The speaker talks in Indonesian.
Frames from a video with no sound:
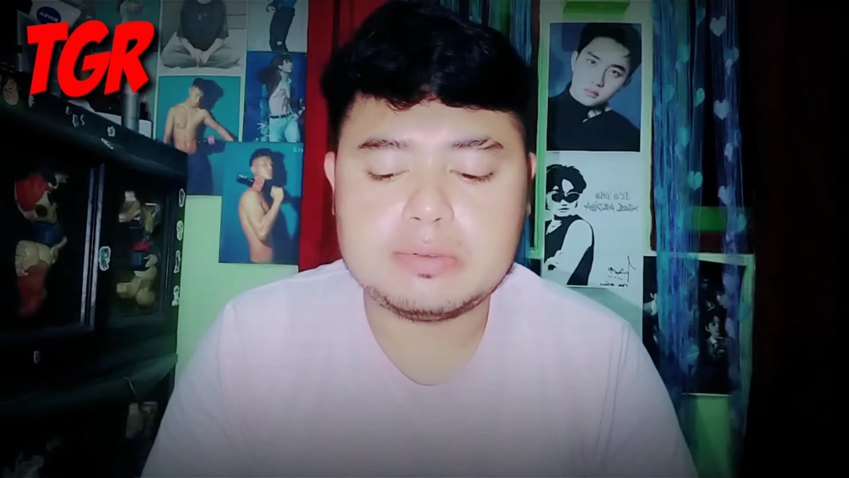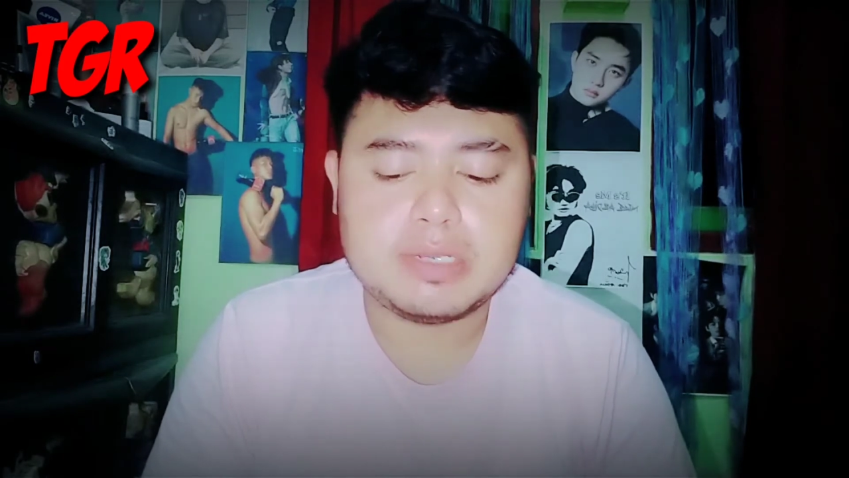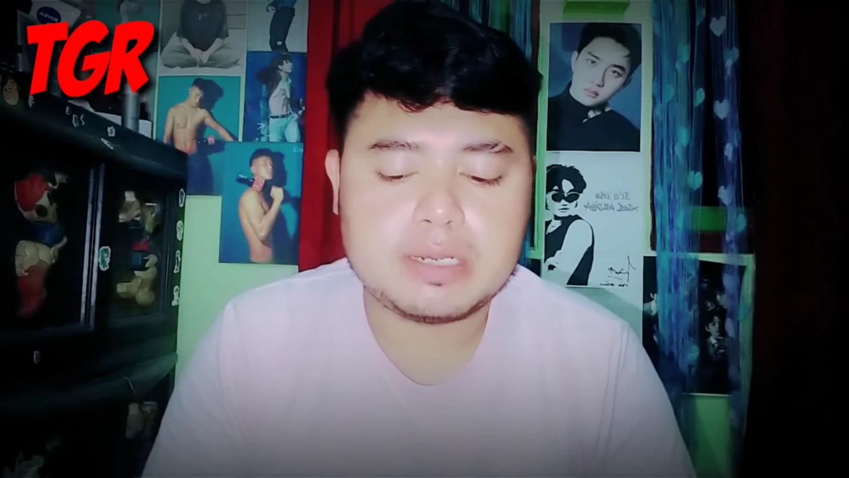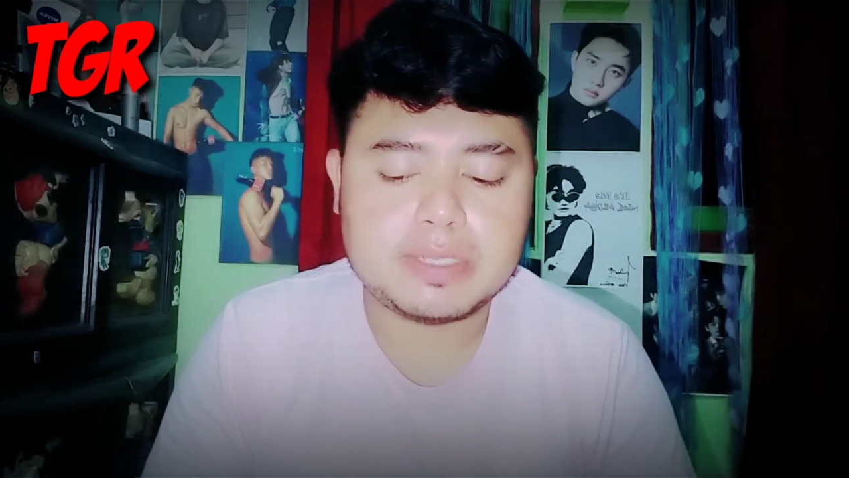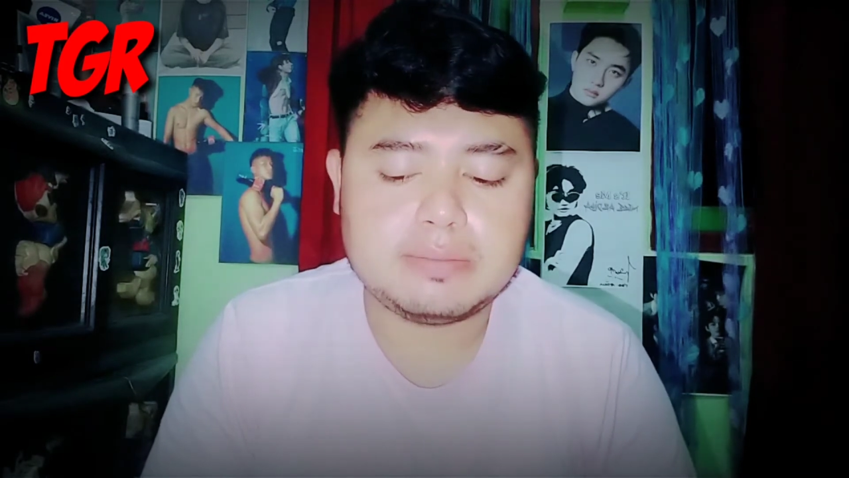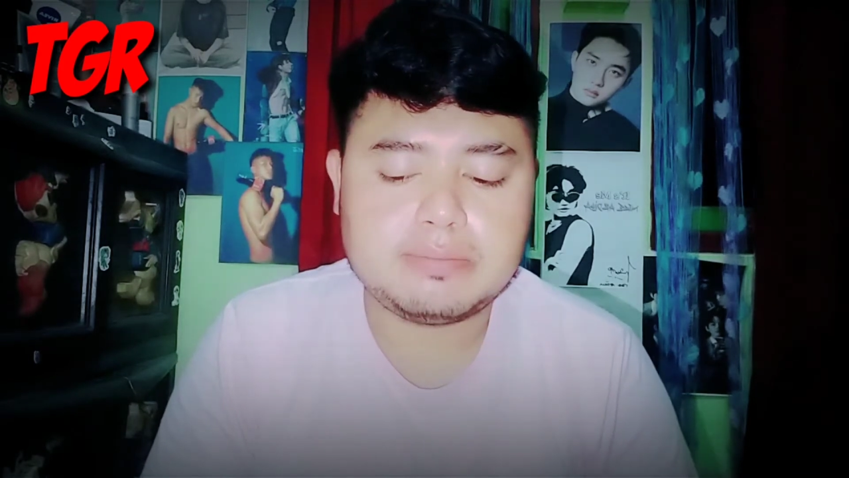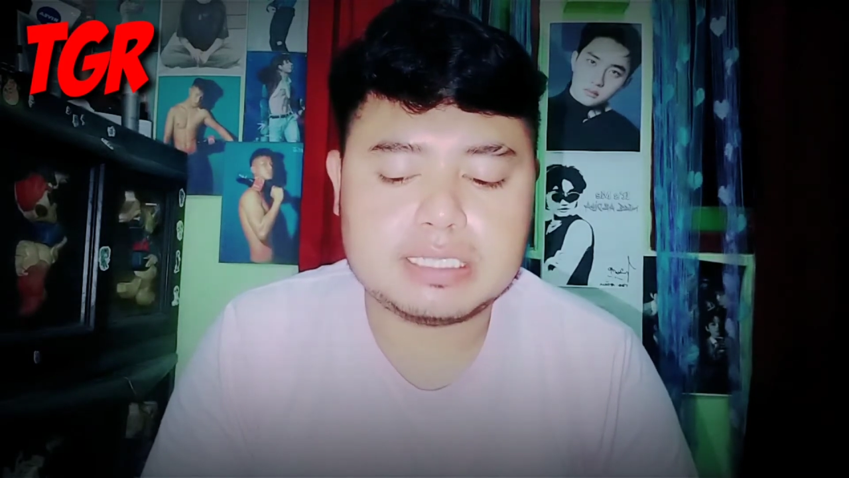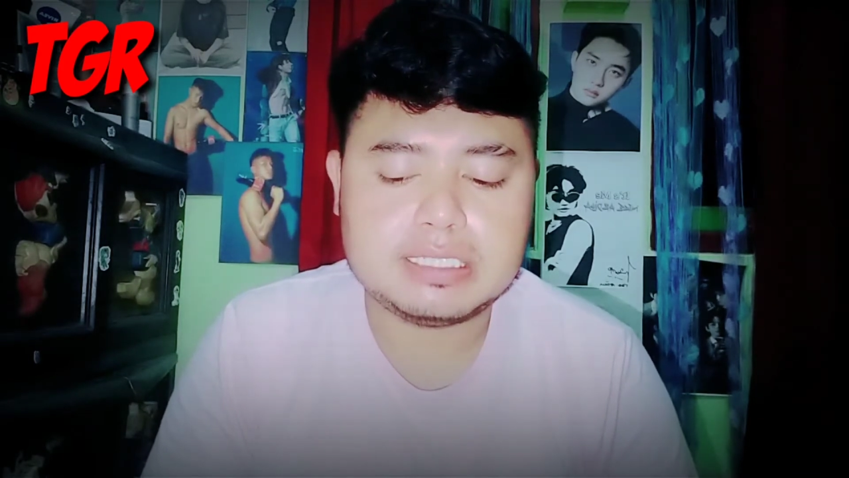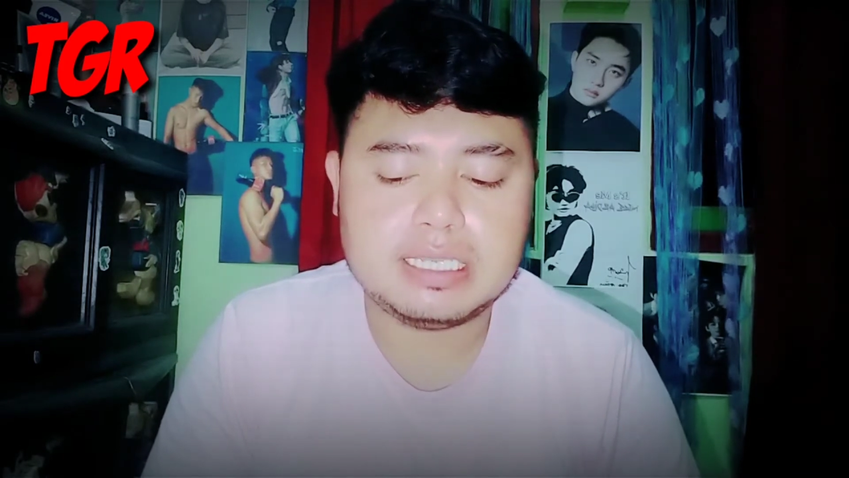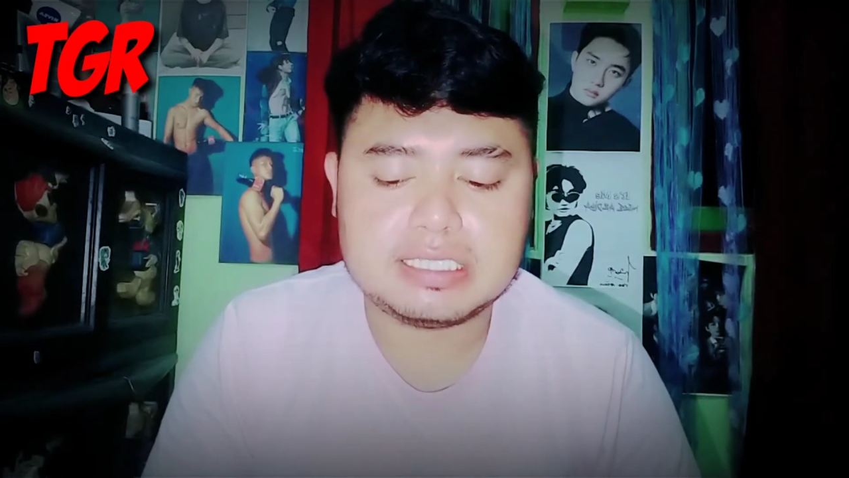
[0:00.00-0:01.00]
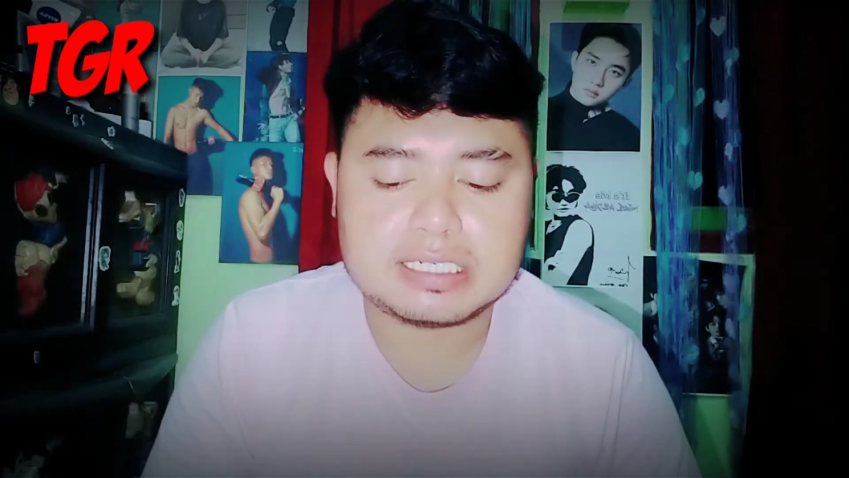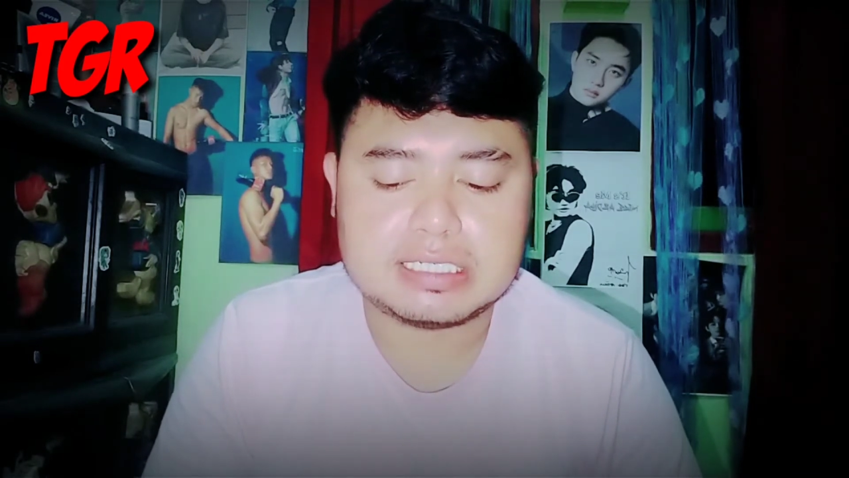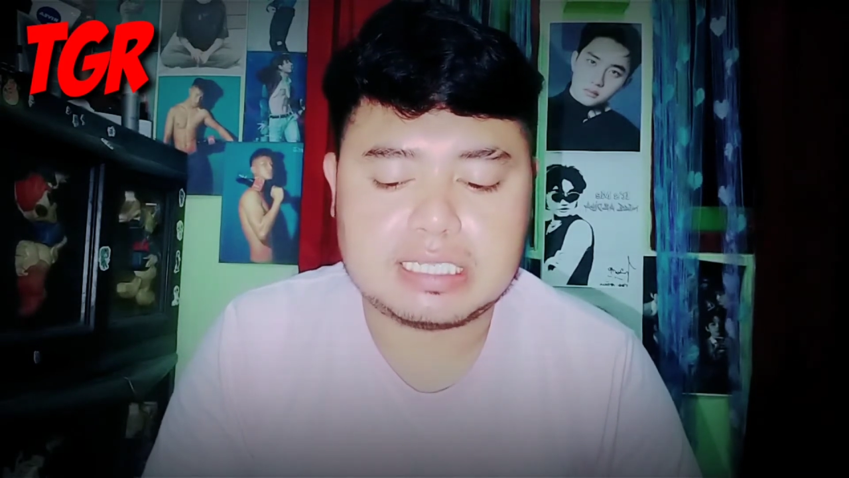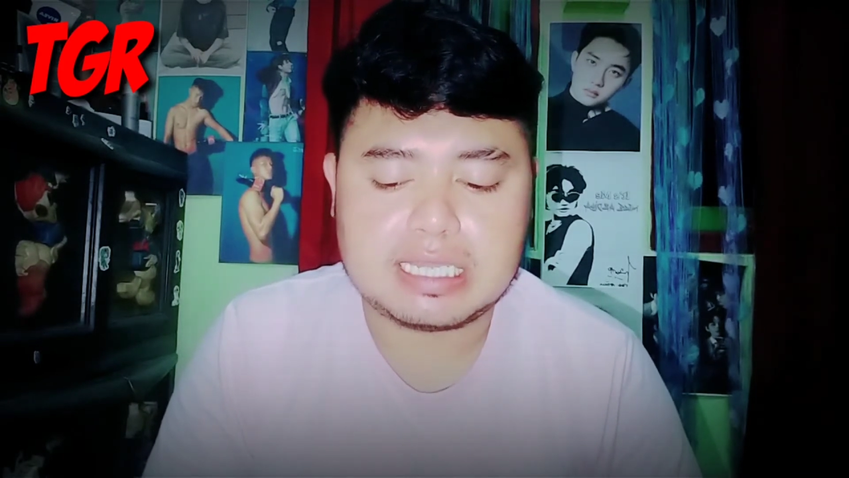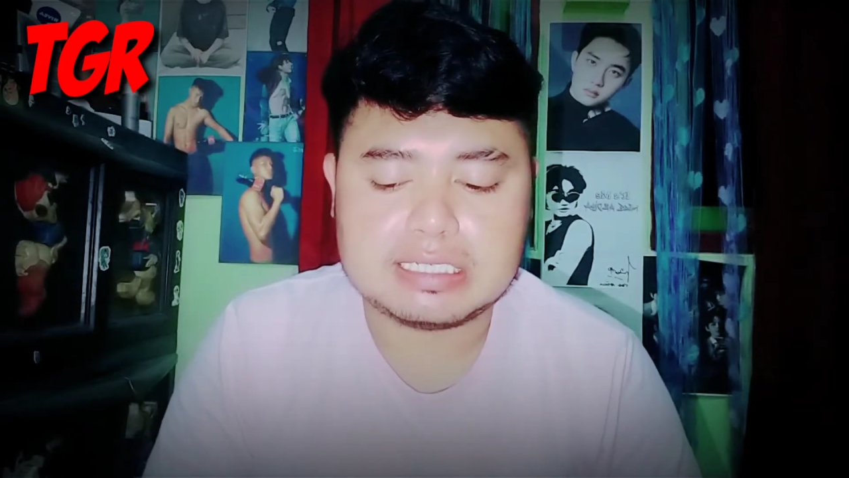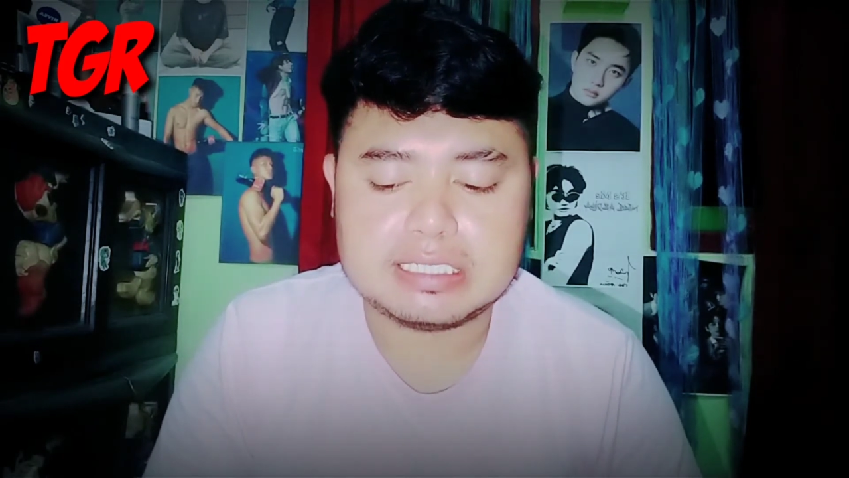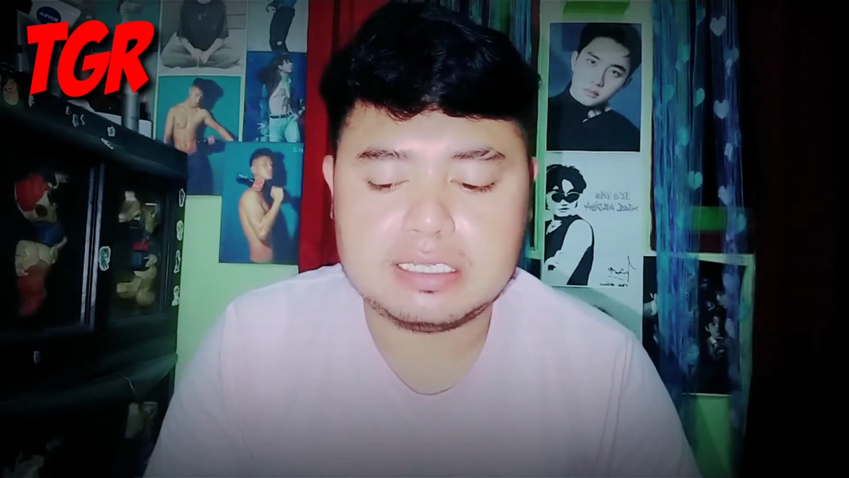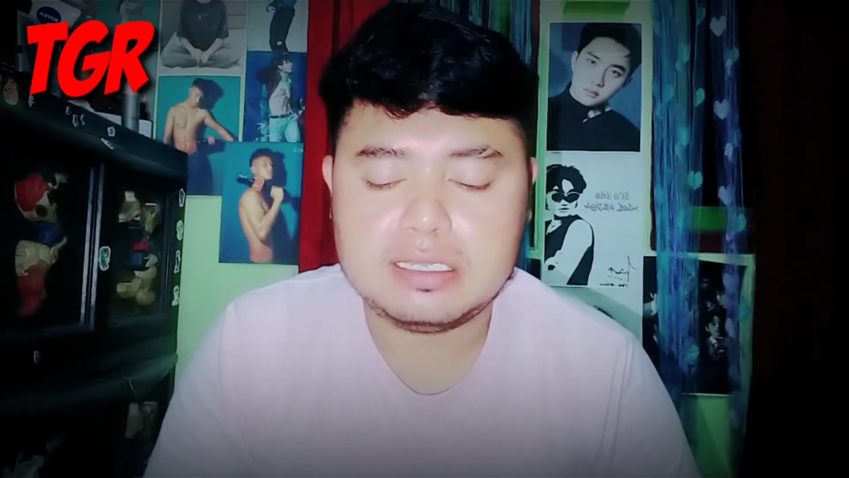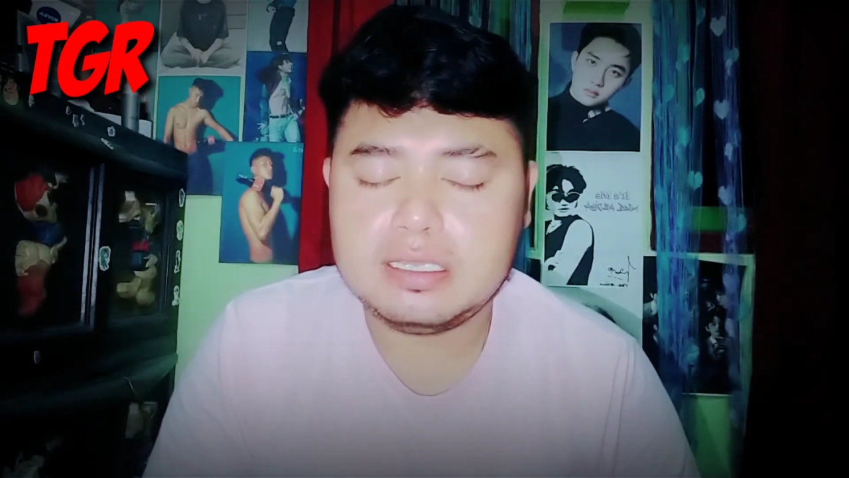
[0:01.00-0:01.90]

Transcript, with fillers: beberapa tempat yang terkenal angker,